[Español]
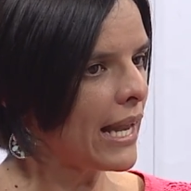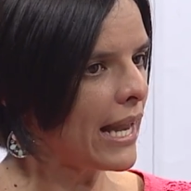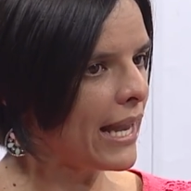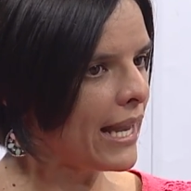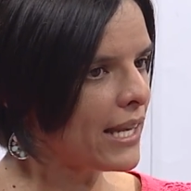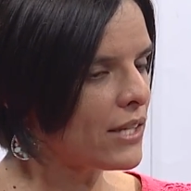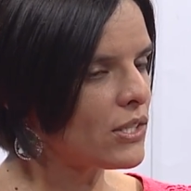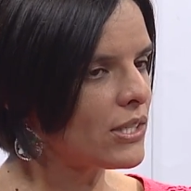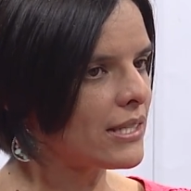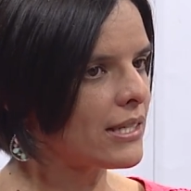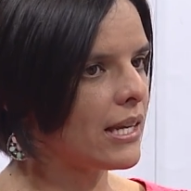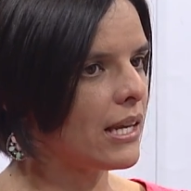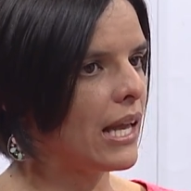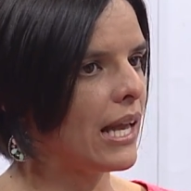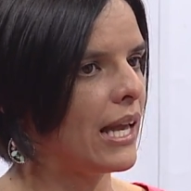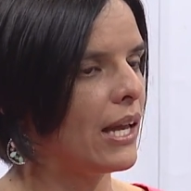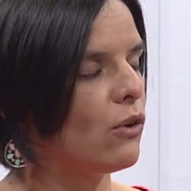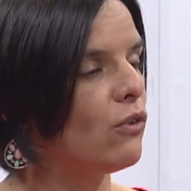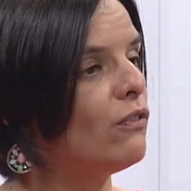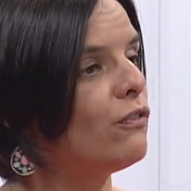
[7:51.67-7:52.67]
es
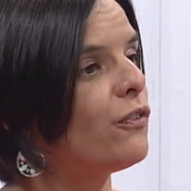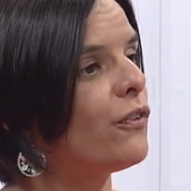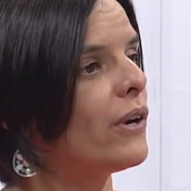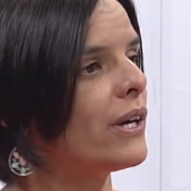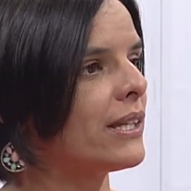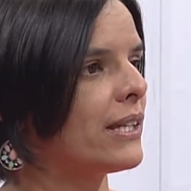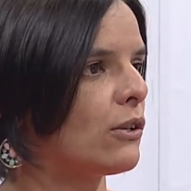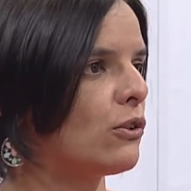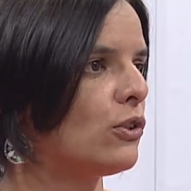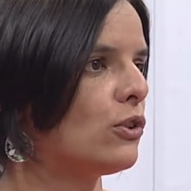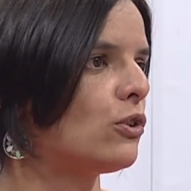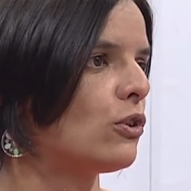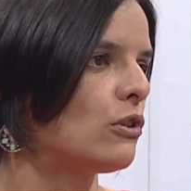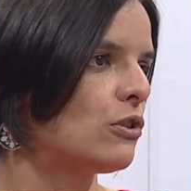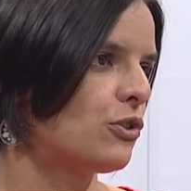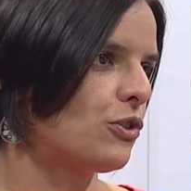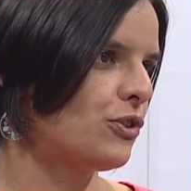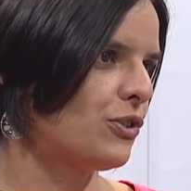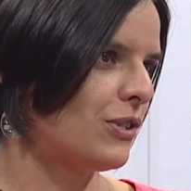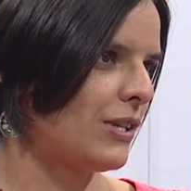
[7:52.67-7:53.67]
eh, un fuerte control
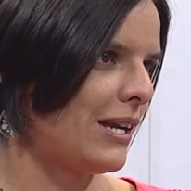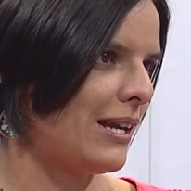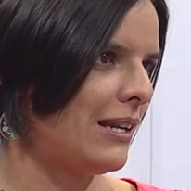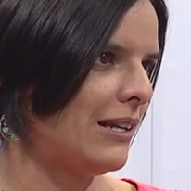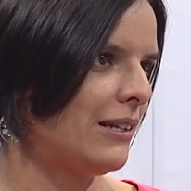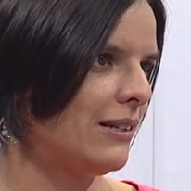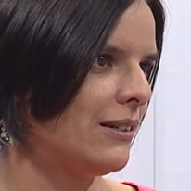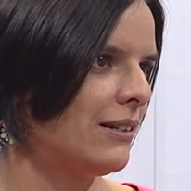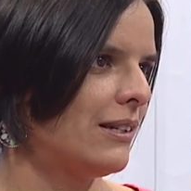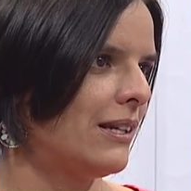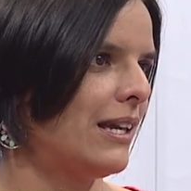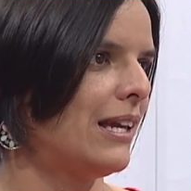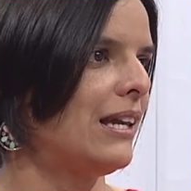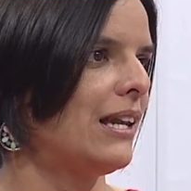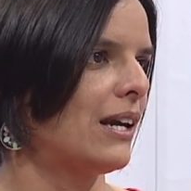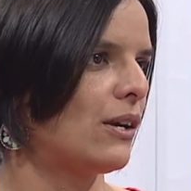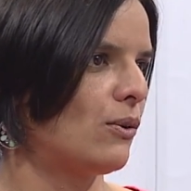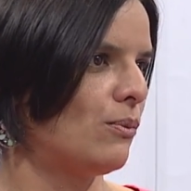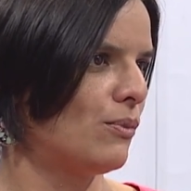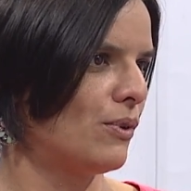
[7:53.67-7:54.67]
social en
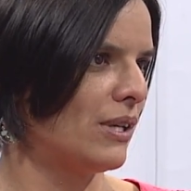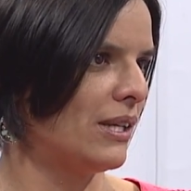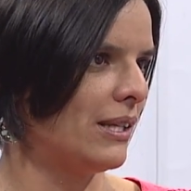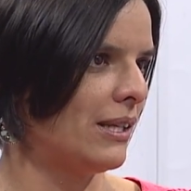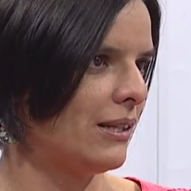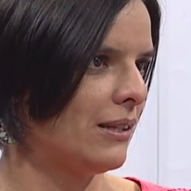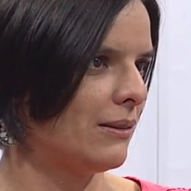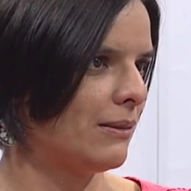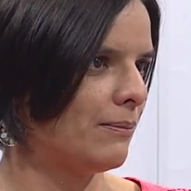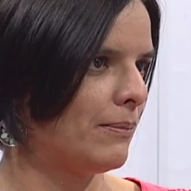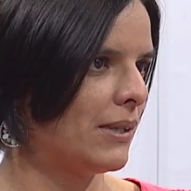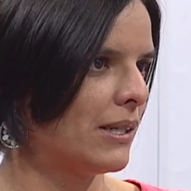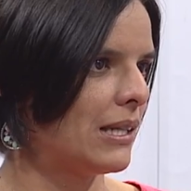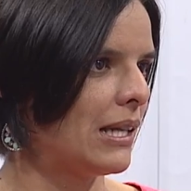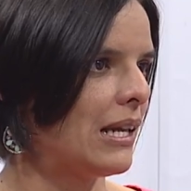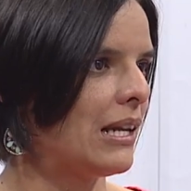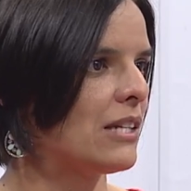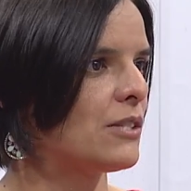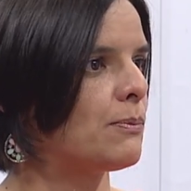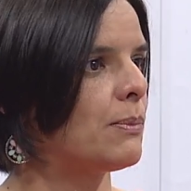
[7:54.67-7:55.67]
la comunidad.
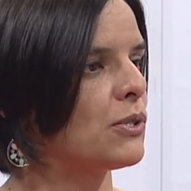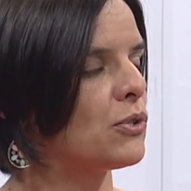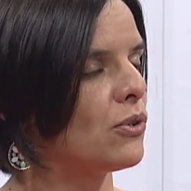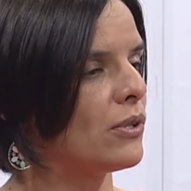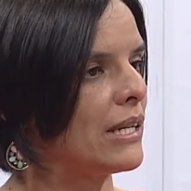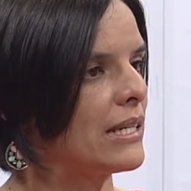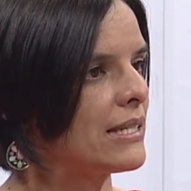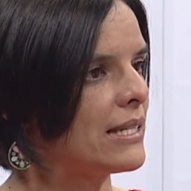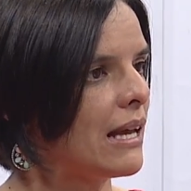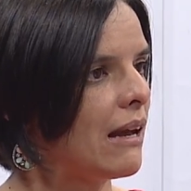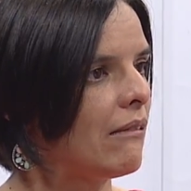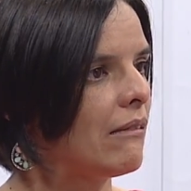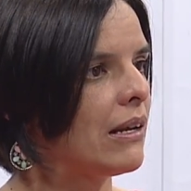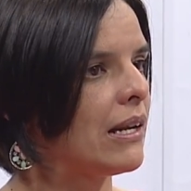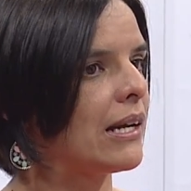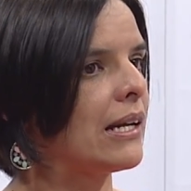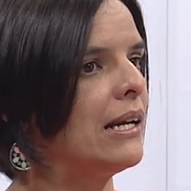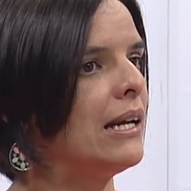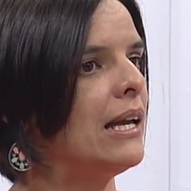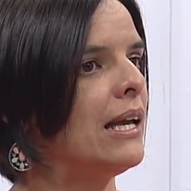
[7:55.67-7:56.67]
¿verdad? Las personas
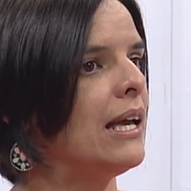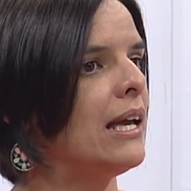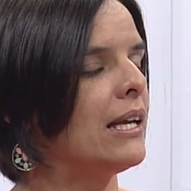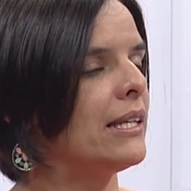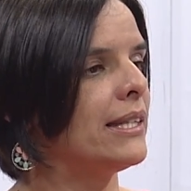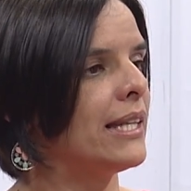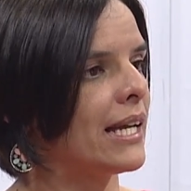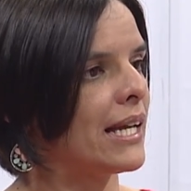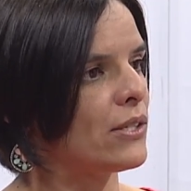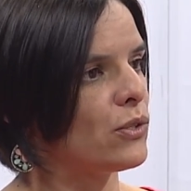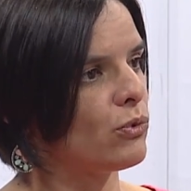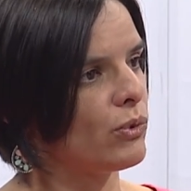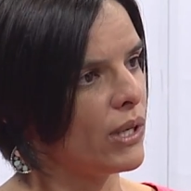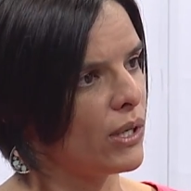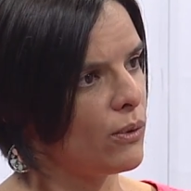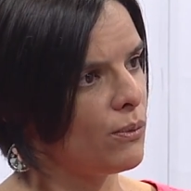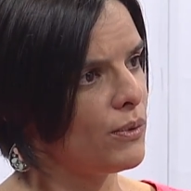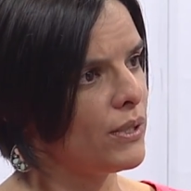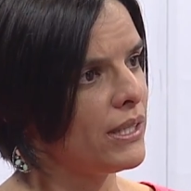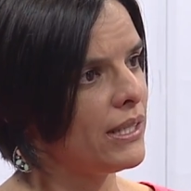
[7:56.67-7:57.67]
hablan de que es una
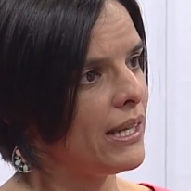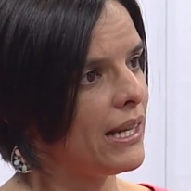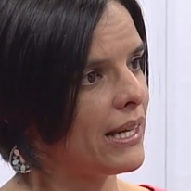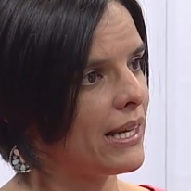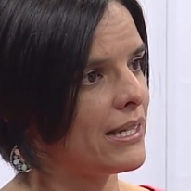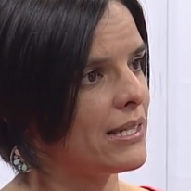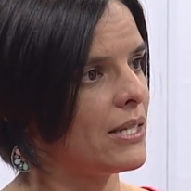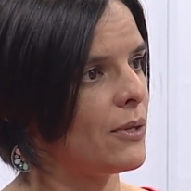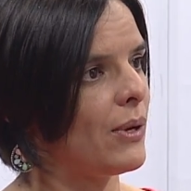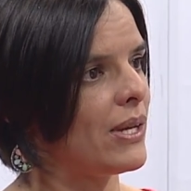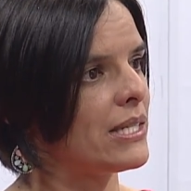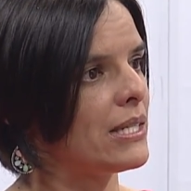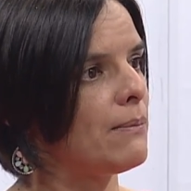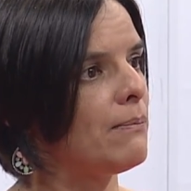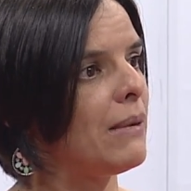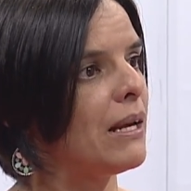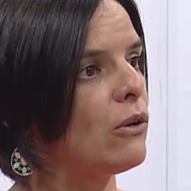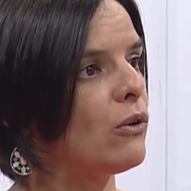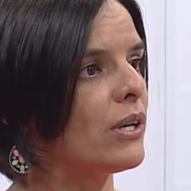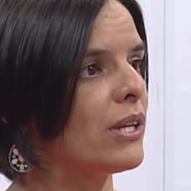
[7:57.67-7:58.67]
comunidad que se basa
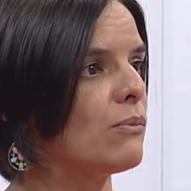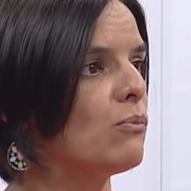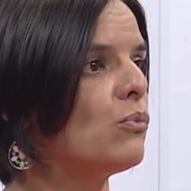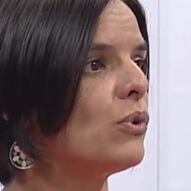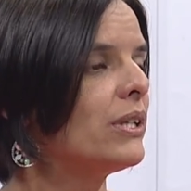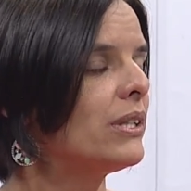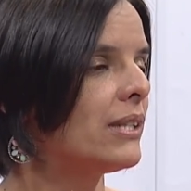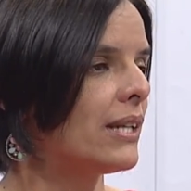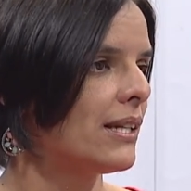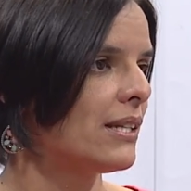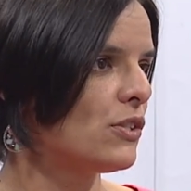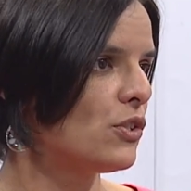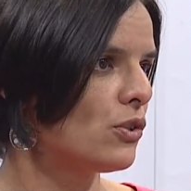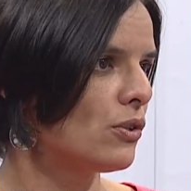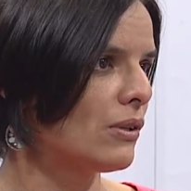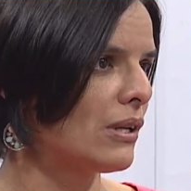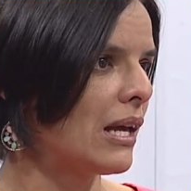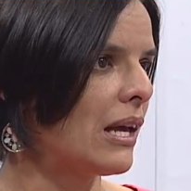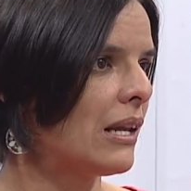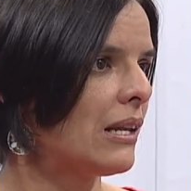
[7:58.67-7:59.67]
en valores muy
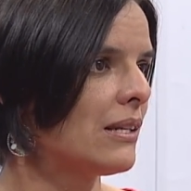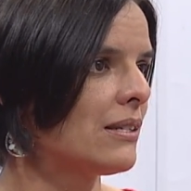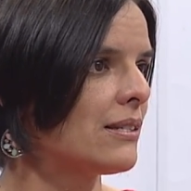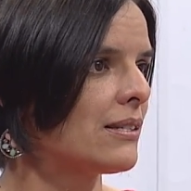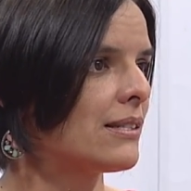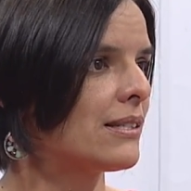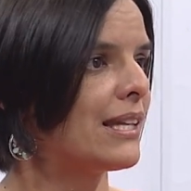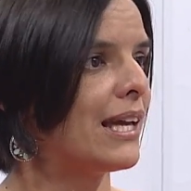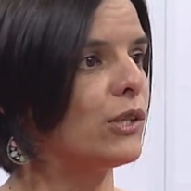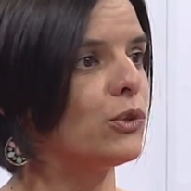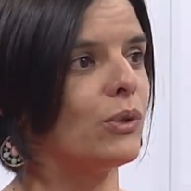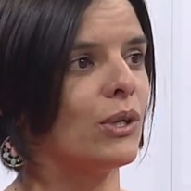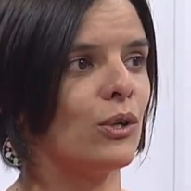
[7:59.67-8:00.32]
tradicionales, tanto